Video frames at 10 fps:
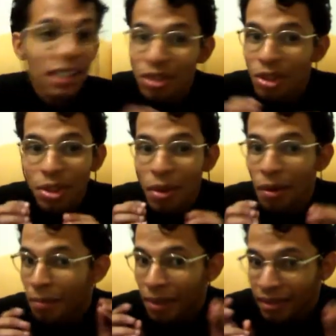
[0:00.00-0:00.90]
isto
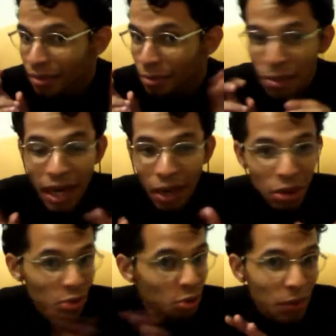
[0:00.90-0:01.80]
não é uma, uma
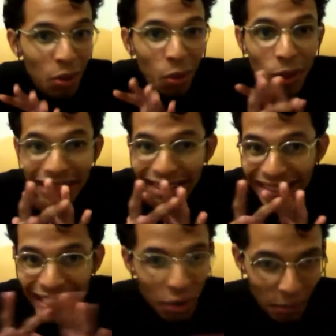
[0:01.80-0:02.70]
aula sobre coisa
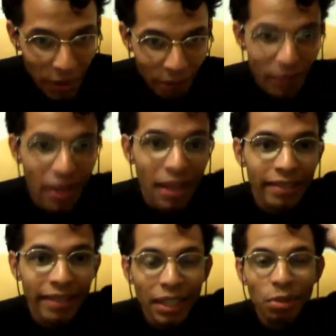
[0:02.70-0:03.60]
nenhuma,
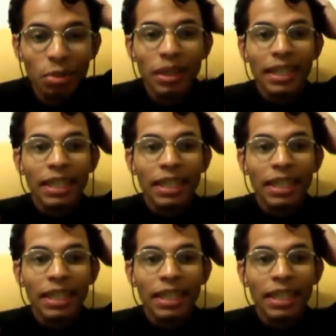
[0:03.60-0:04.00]
certo?